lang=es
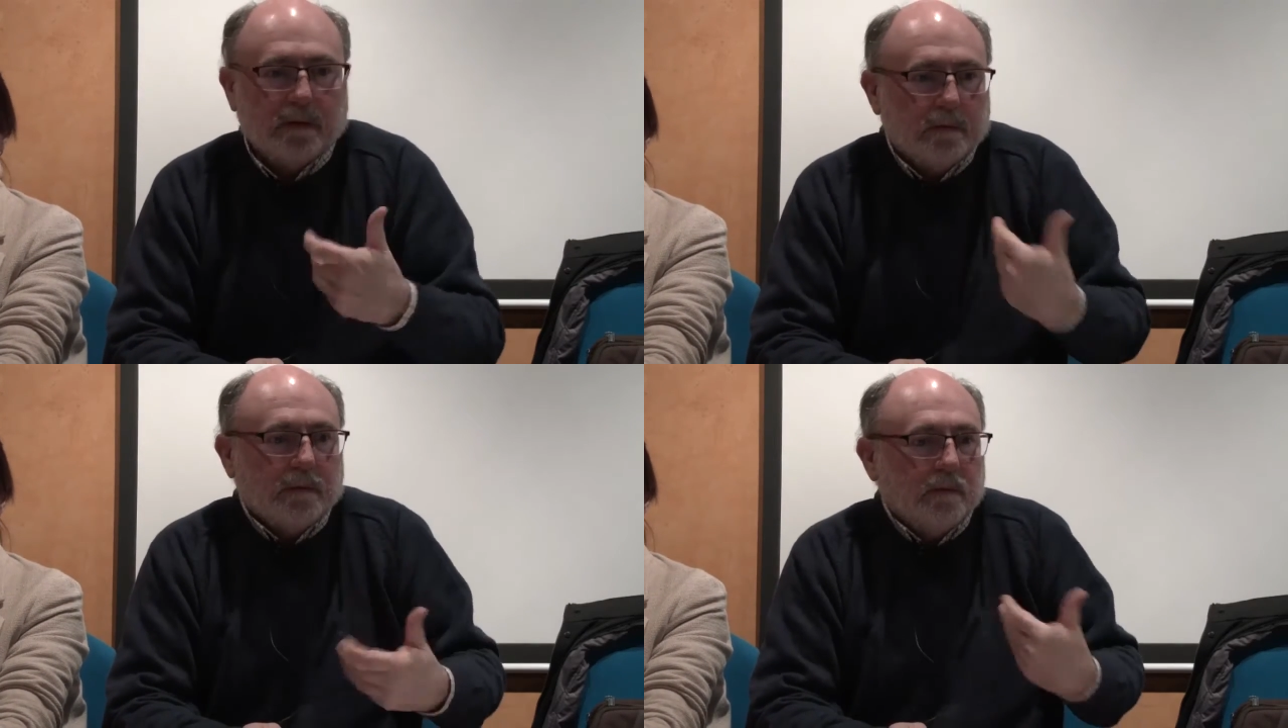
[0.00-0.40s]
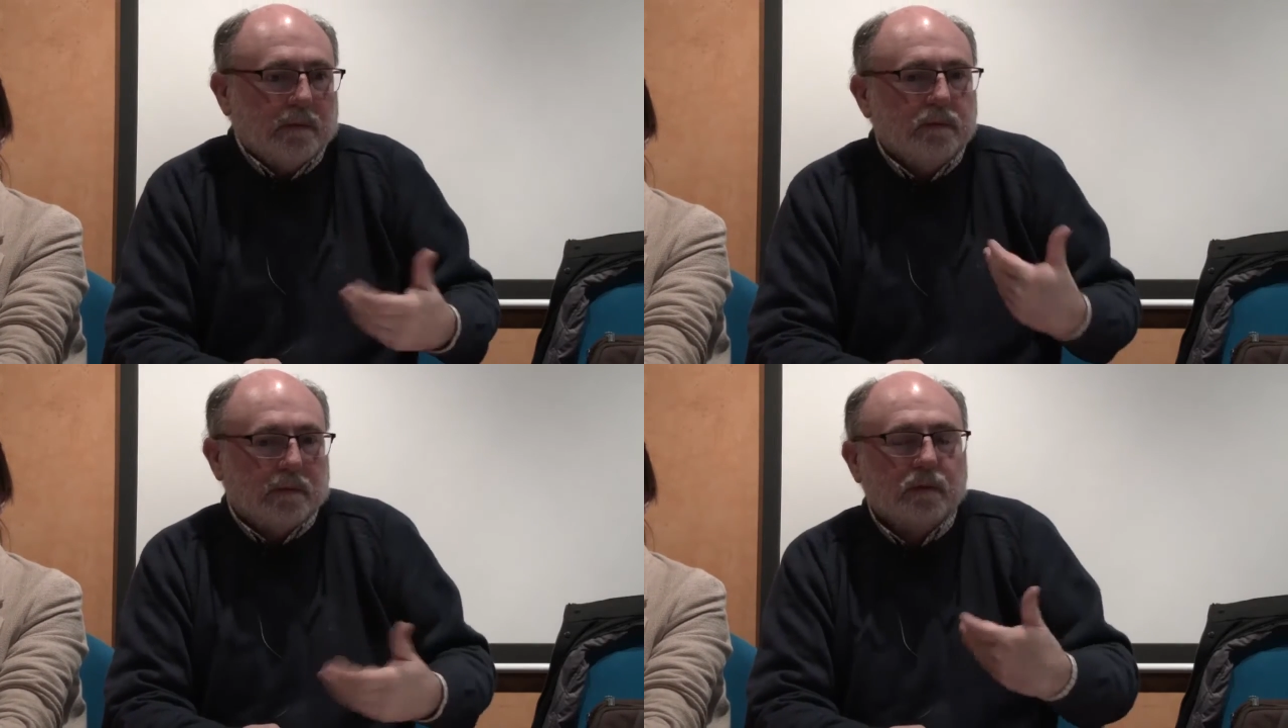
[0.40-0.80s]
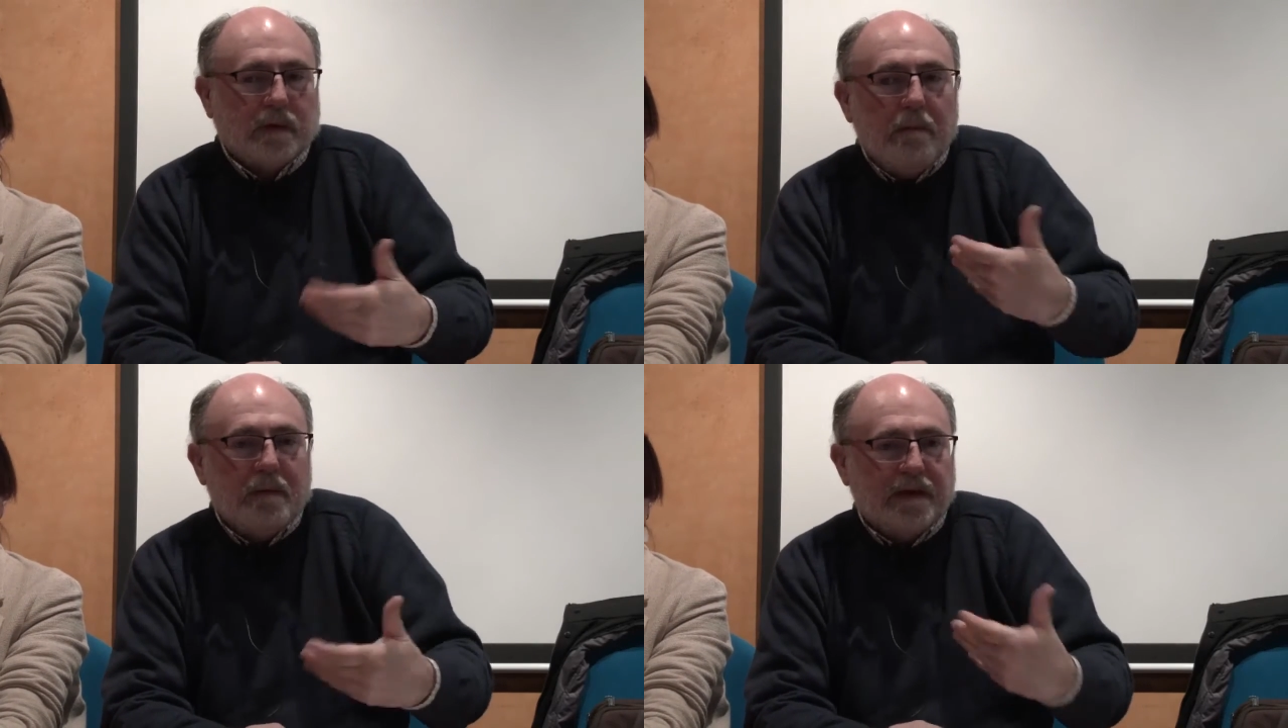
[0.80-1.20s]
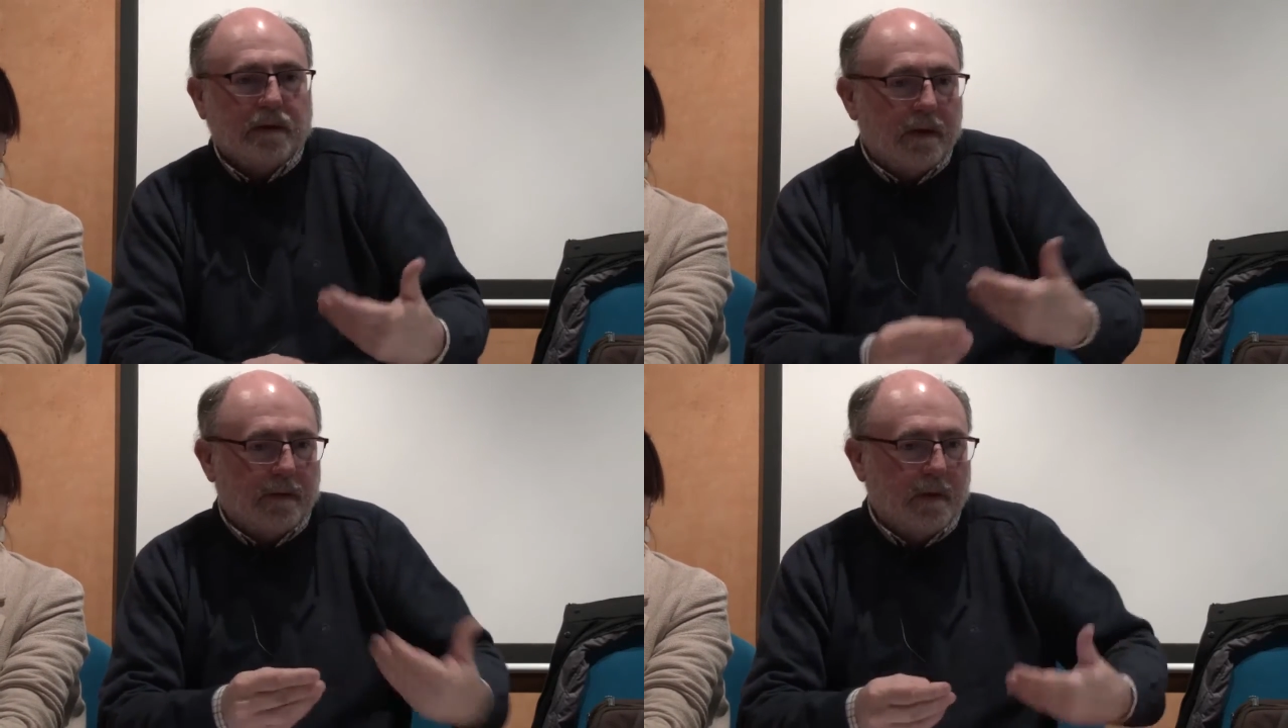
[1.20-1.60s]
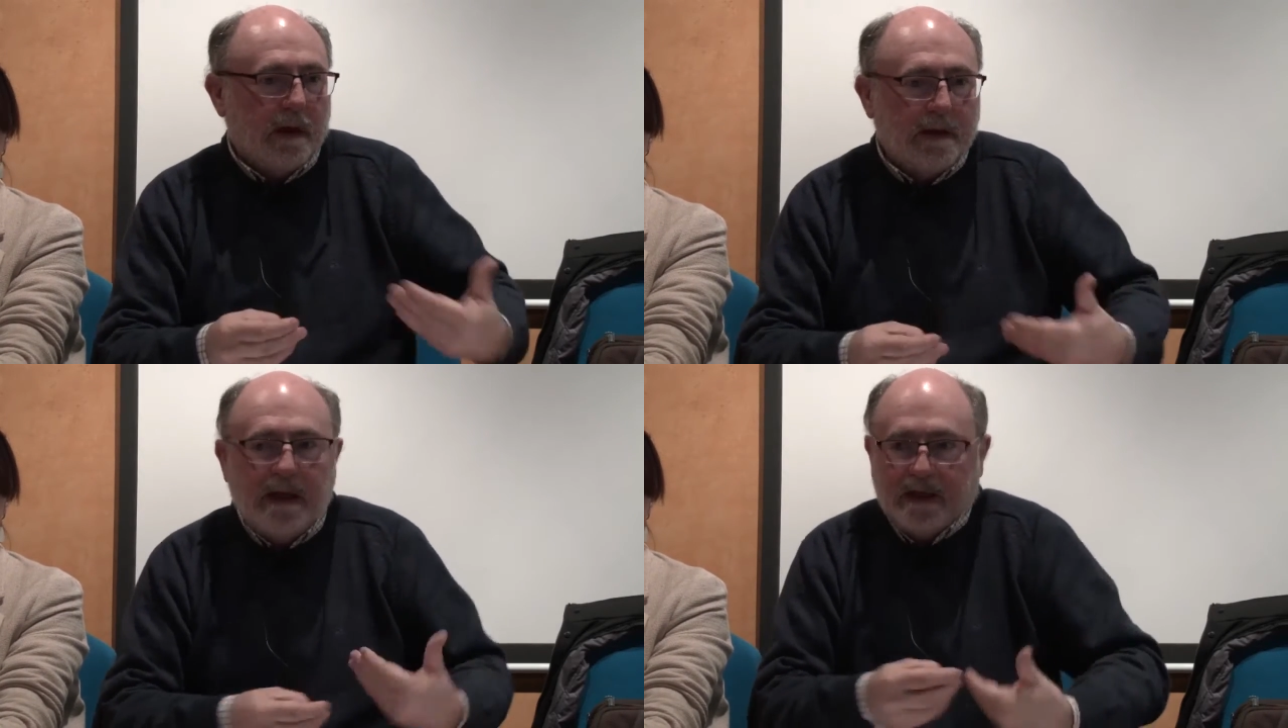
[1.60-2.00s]
un, un, ámbito de
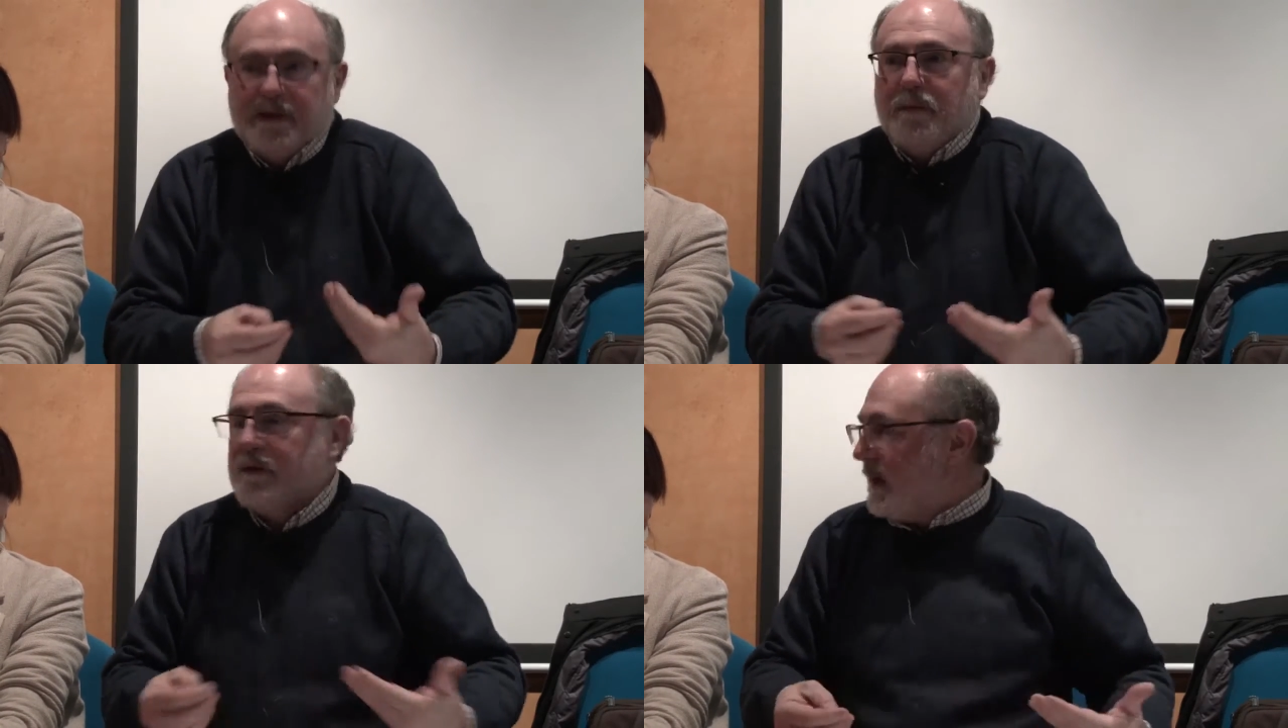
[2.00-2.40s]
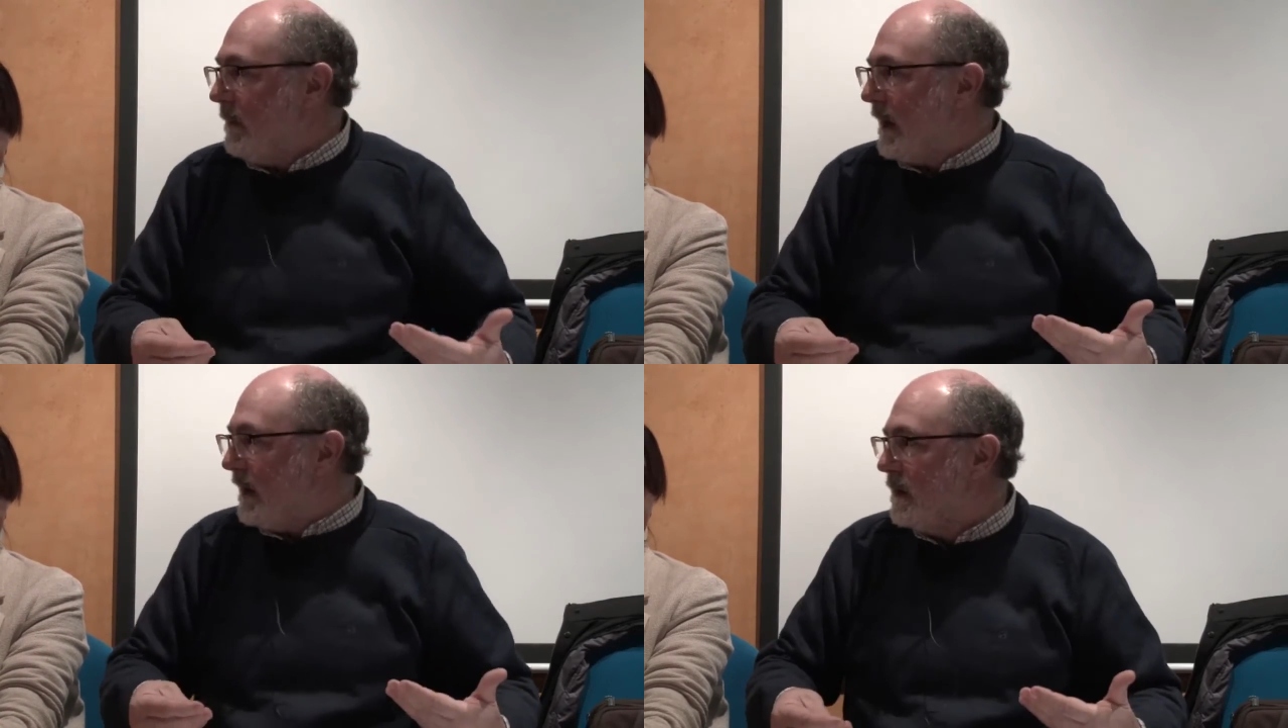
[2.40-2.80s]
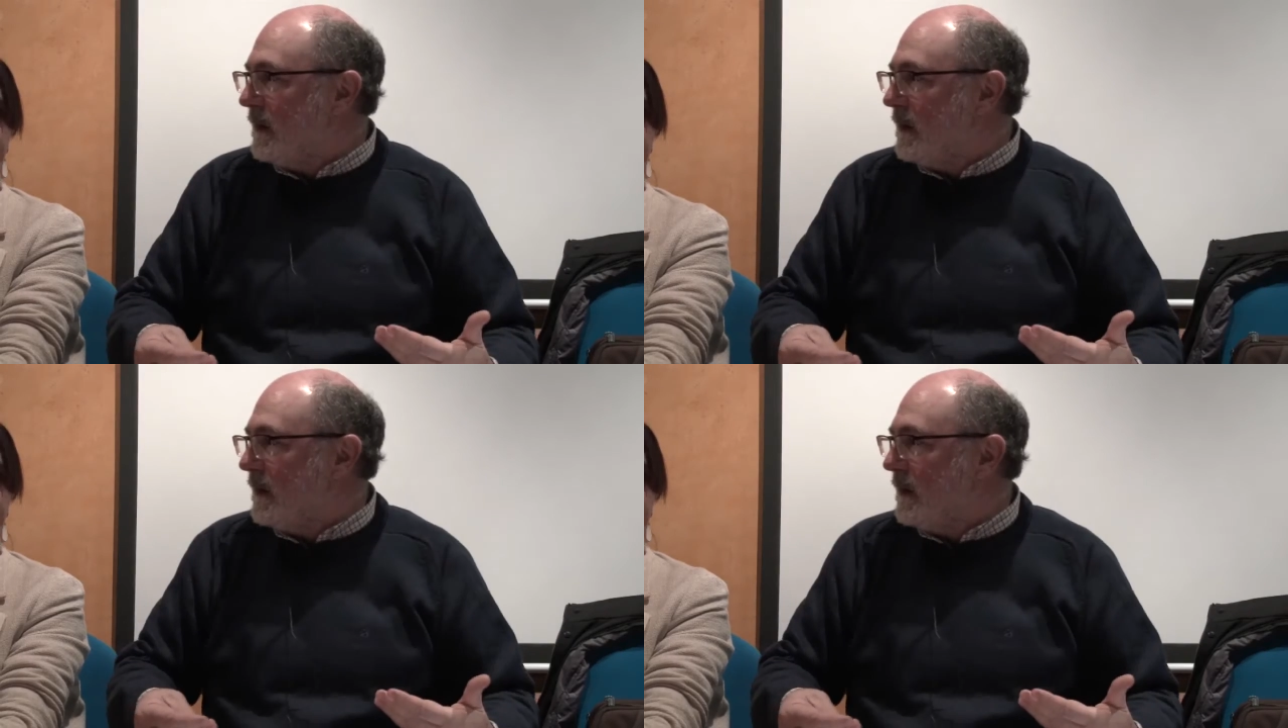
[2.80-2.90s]
ciudadanía responsable,